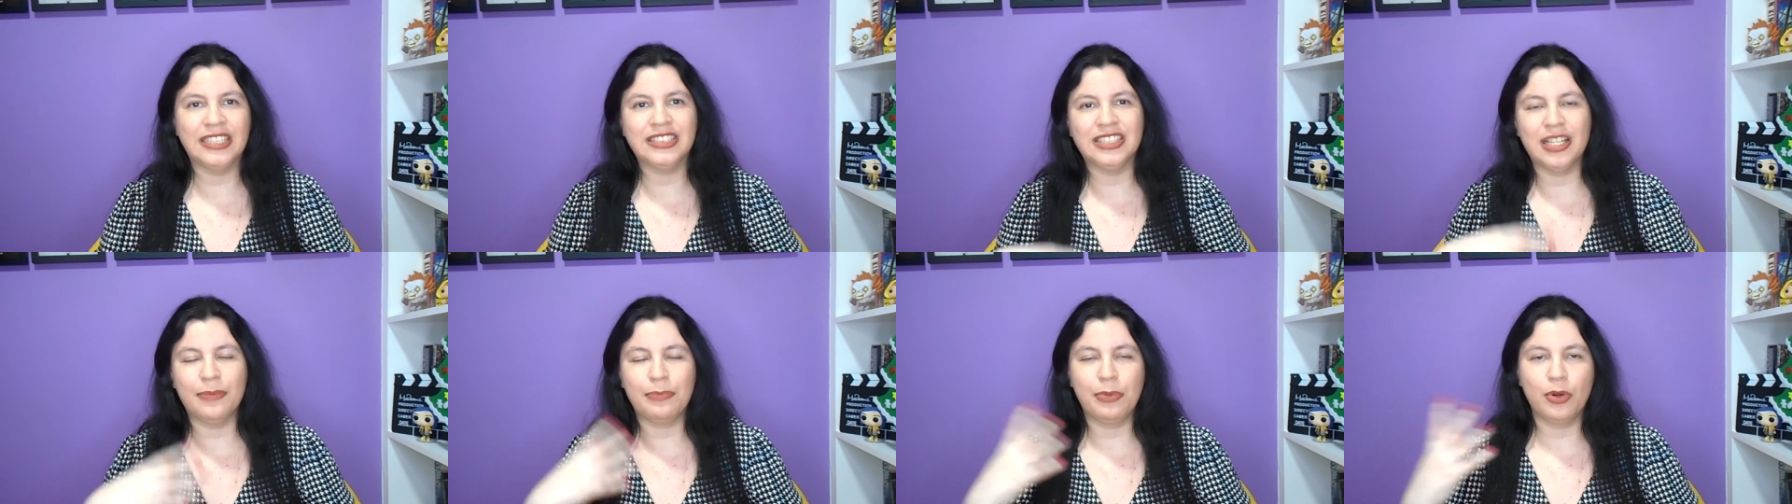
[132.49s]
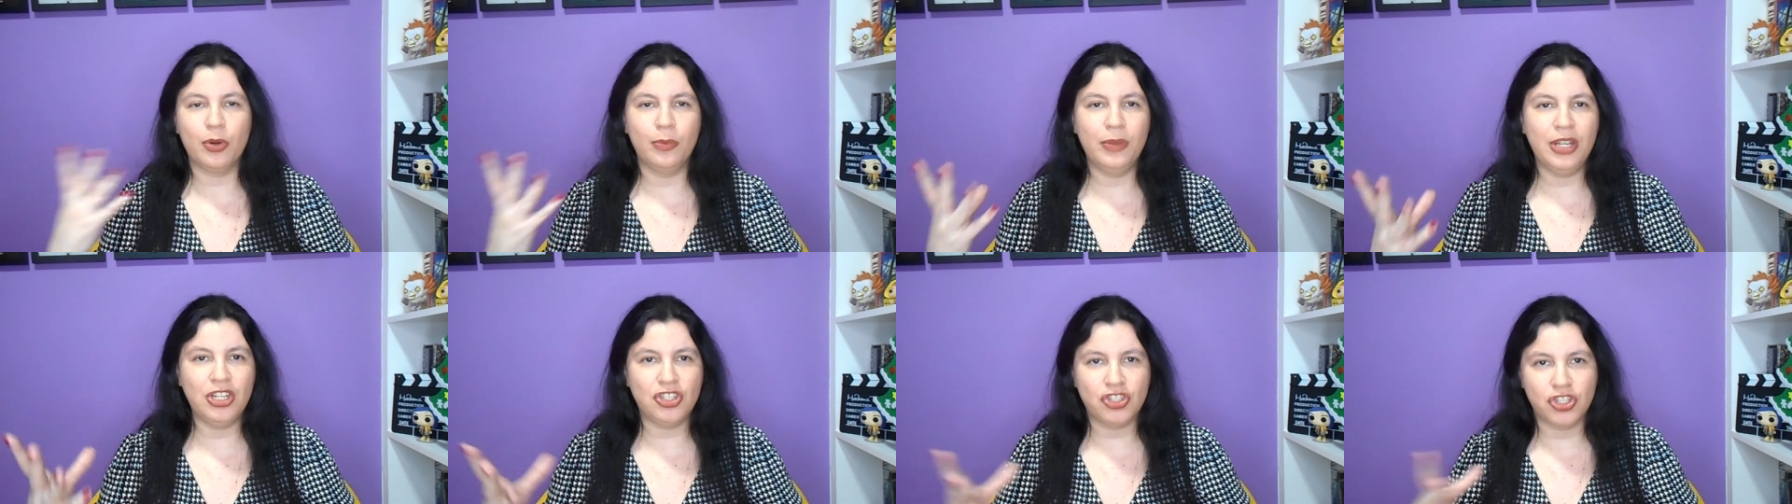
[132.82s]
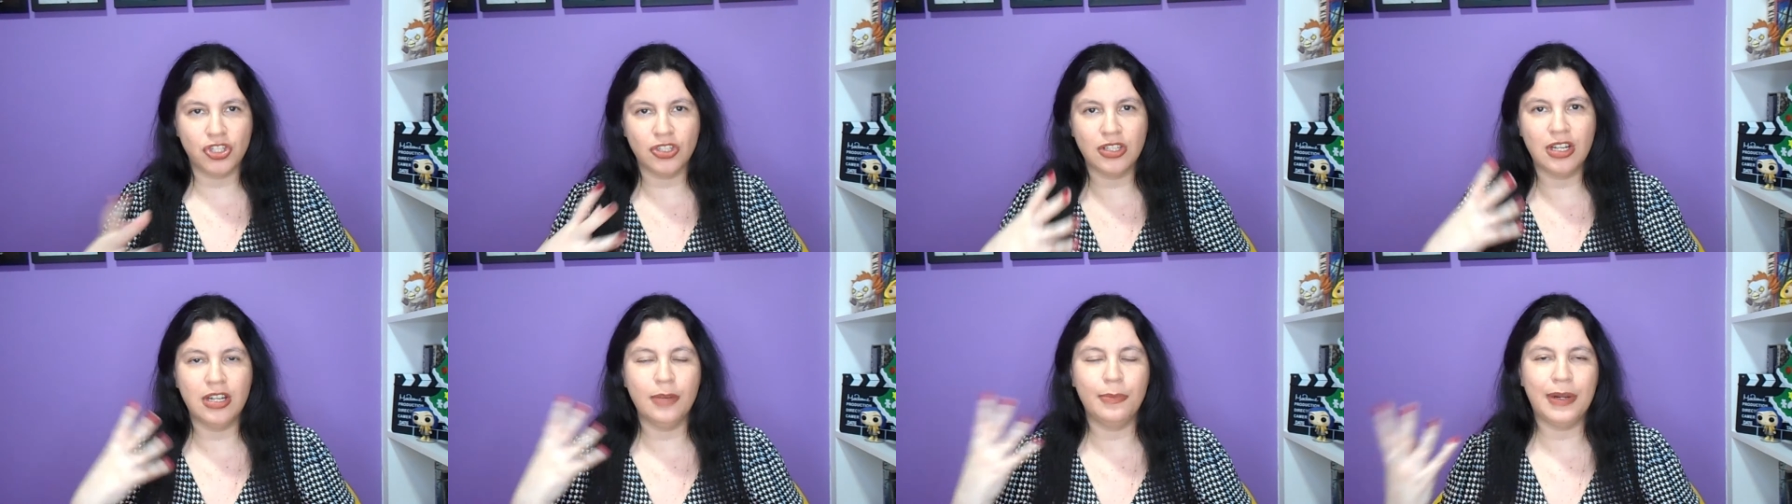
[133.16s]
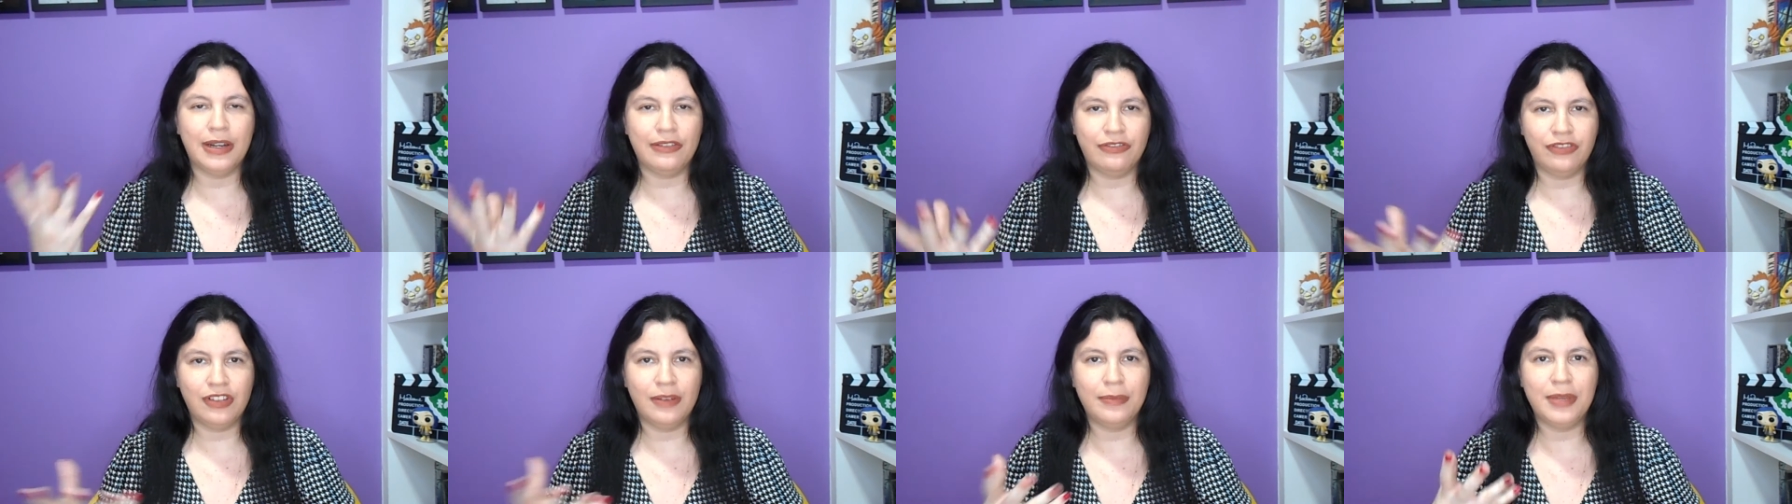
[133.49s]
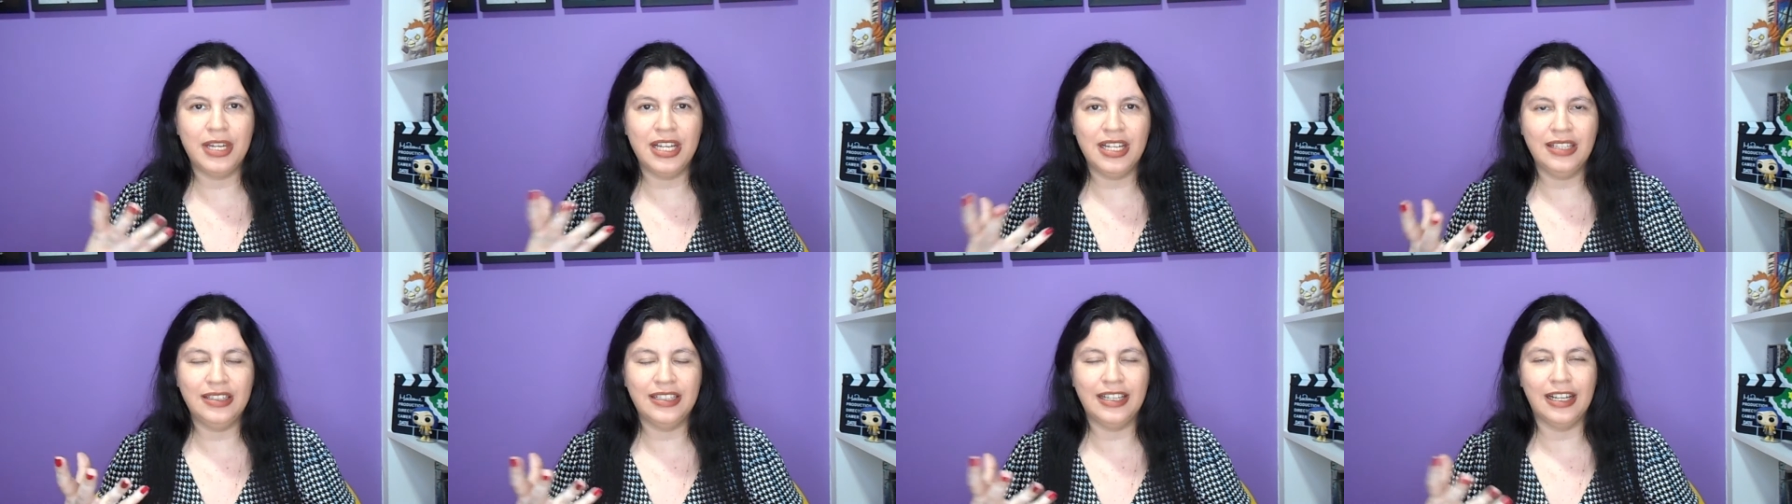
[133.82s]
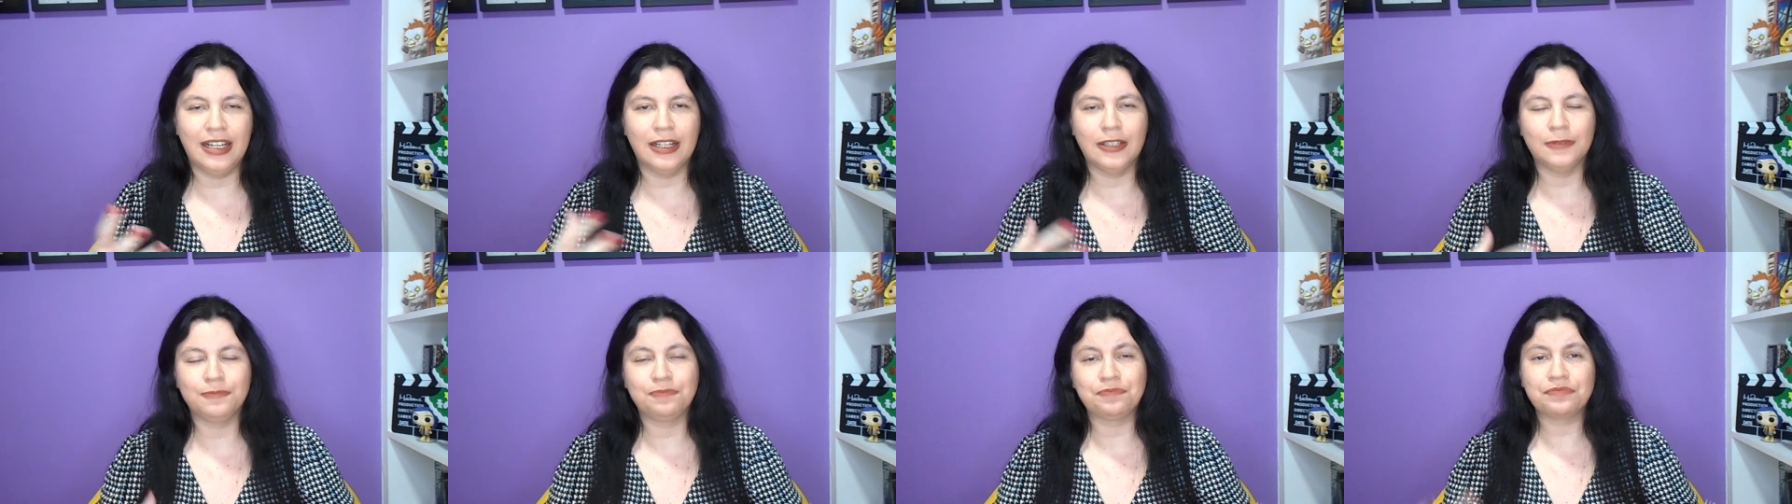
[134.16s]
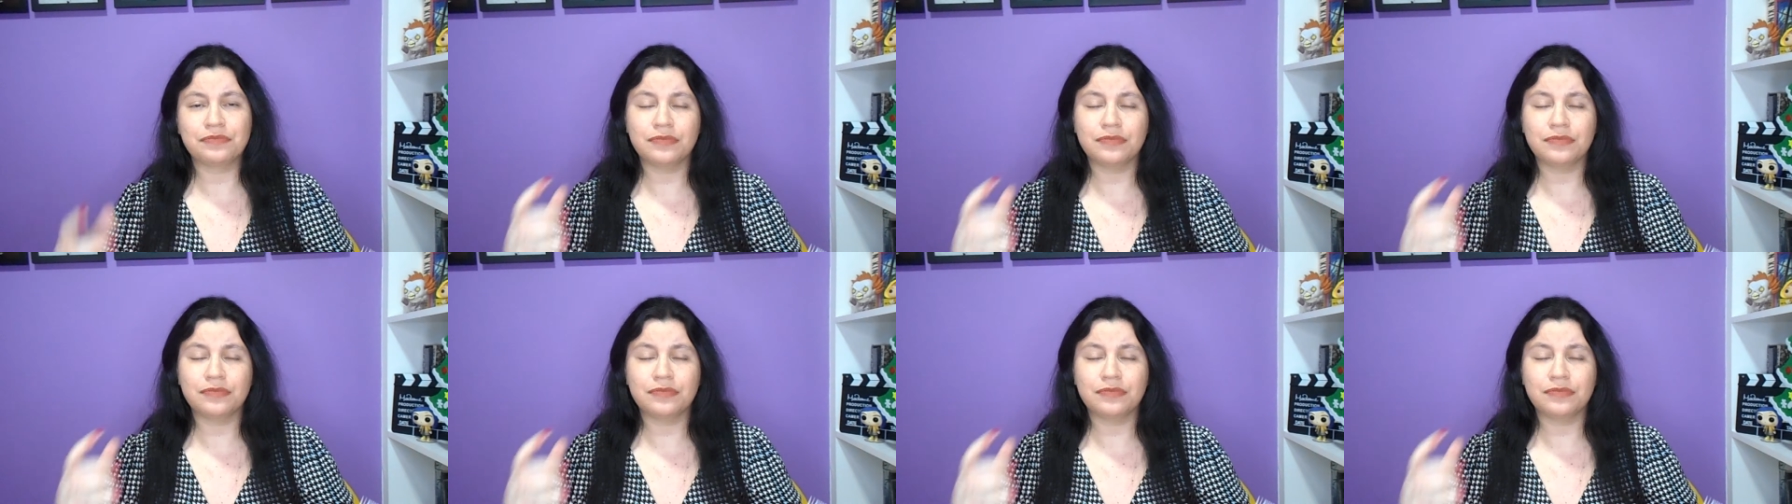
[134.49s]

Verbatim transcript: Que tá prometido ali para a família dela.